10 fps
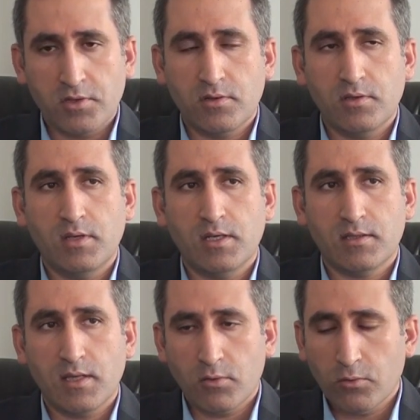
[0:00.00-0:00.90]
ciddi
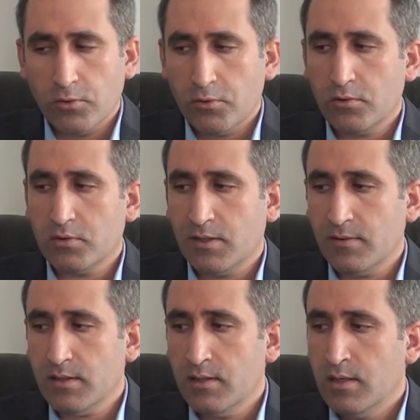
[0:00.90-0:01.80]
destek oluyoruz
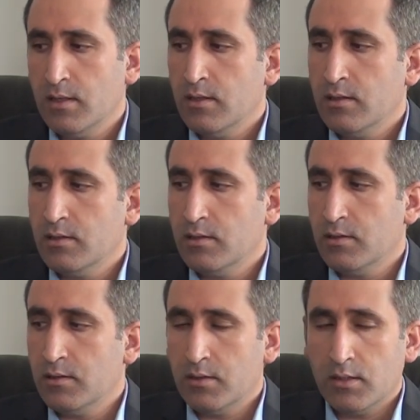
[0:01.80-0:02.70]
evet.
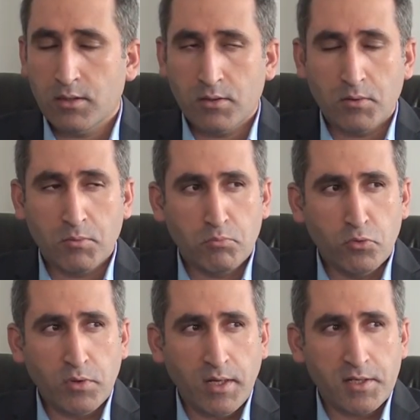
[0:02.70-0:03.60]
Ee,
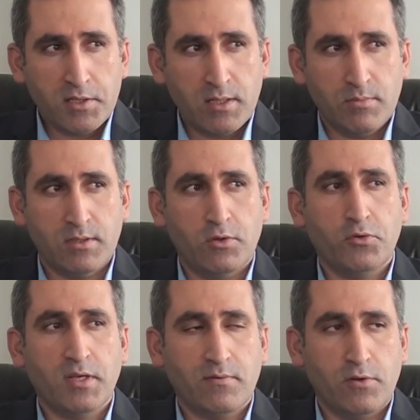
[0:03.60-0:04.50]
bunun haricinde biz
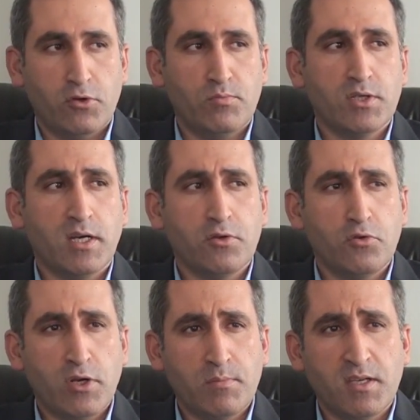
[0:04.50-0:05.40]
örnek veriyorum. Cari
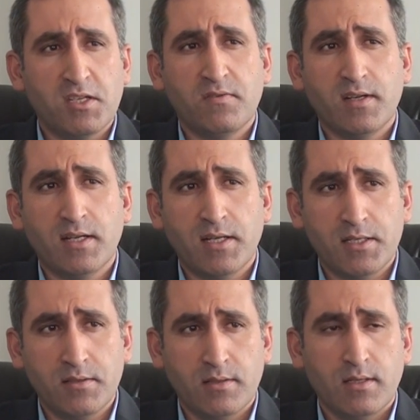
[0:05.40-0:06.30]
dönemde
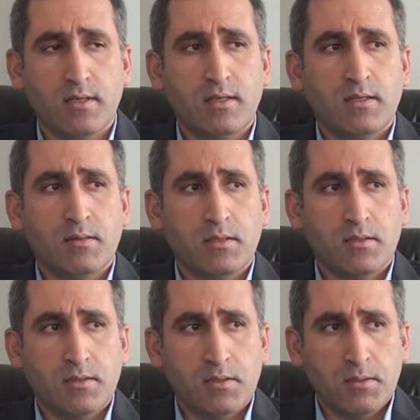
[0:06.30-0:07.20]
işverenlerin
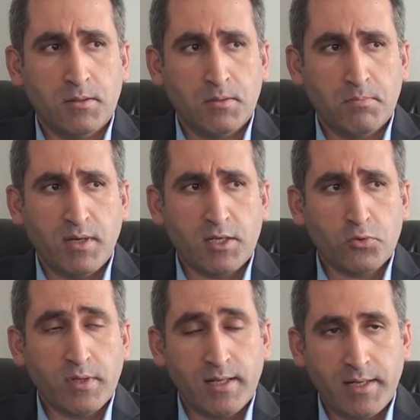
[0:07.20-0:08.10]
e,
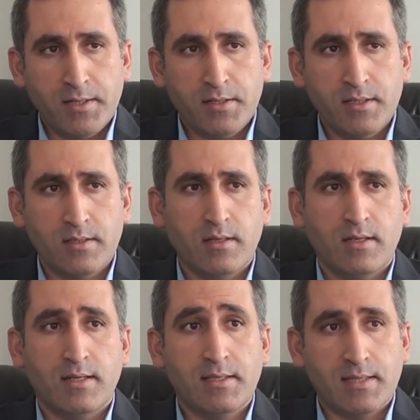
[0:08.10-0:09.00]
personellerinin
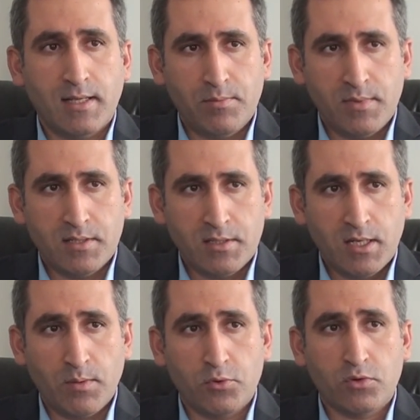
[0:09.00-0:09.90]
listelenmesini
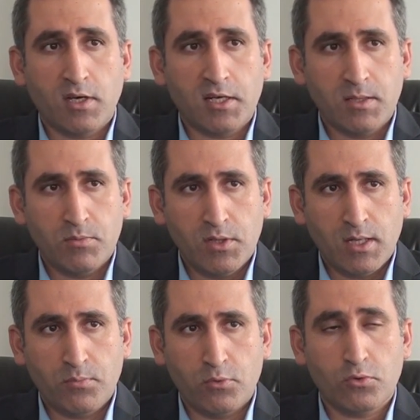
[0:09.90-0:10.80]
yapıyoruz, takibini
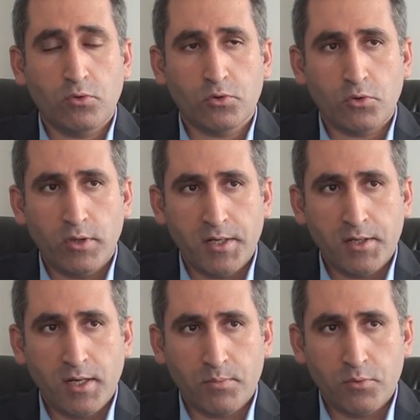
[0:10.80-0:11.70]
yapıyoruz,
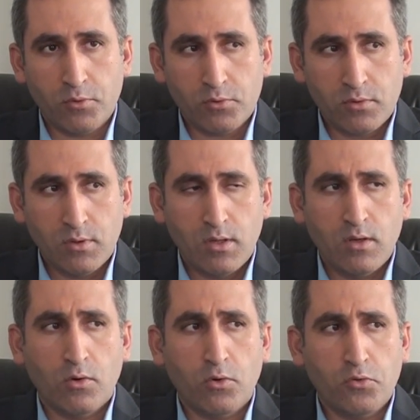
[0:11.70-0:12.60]
kontrollerini yapıyoruz.
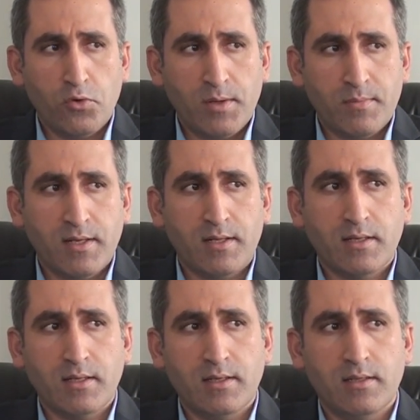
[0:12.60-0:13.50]
O dönemle
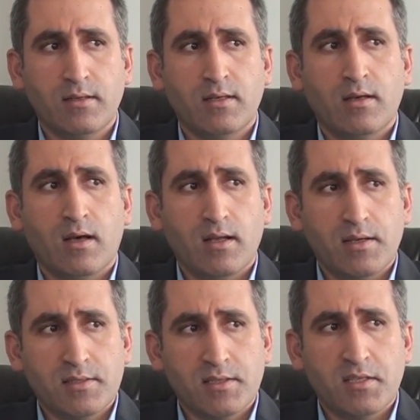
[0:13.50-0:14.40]
ilgili
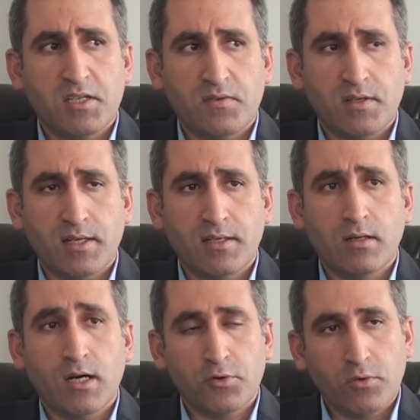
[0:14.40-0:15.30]
alacağı teşviklerin
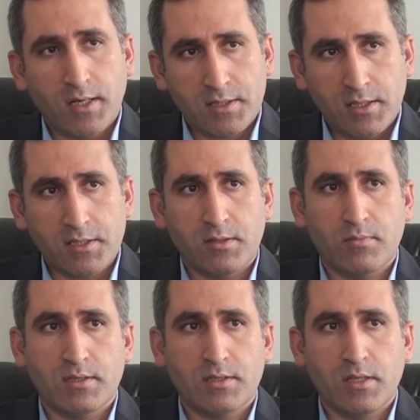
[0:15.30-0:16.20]
kanun
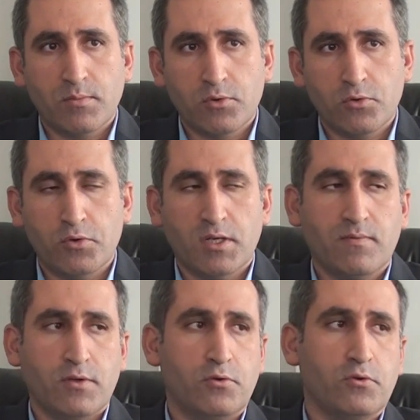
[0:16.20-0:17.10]
karşılaştırmasını yapıyoruz.
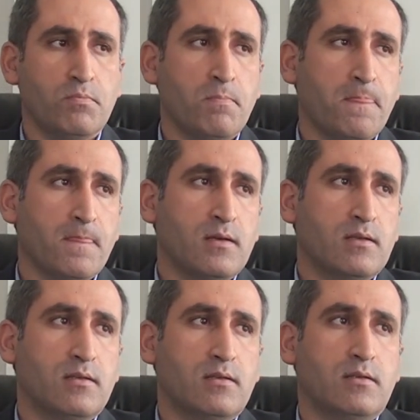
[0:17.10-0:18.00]
Örnek veriyorum
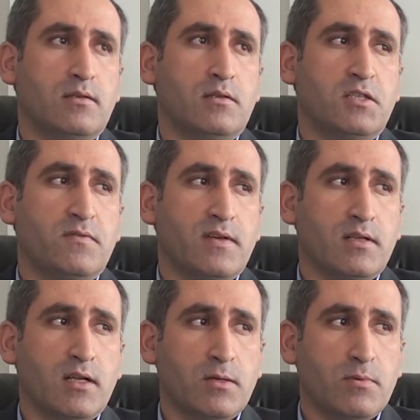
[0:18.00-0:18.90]
e,
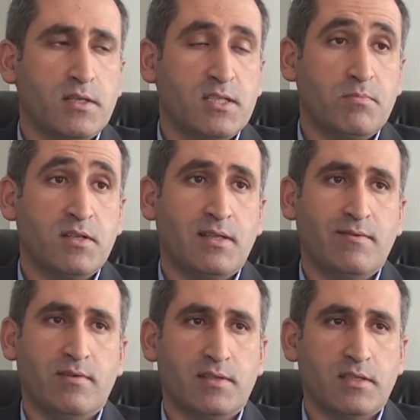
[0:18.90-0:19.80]
işverenin alabileceği
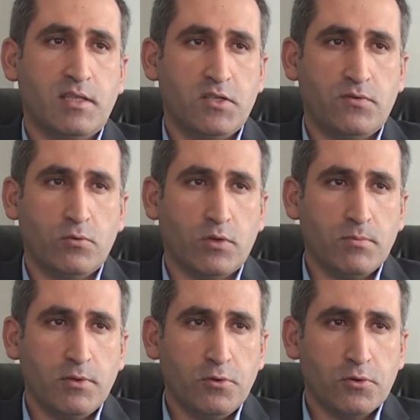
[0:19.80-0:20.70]
birden fazla teşvik
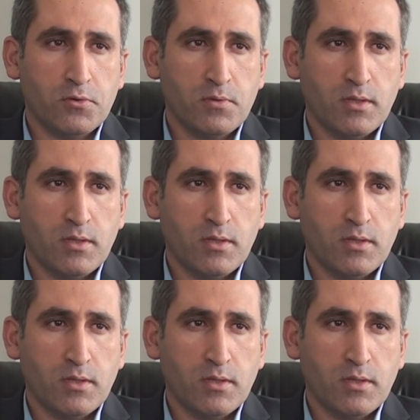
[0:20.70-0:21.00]
olabiliyor.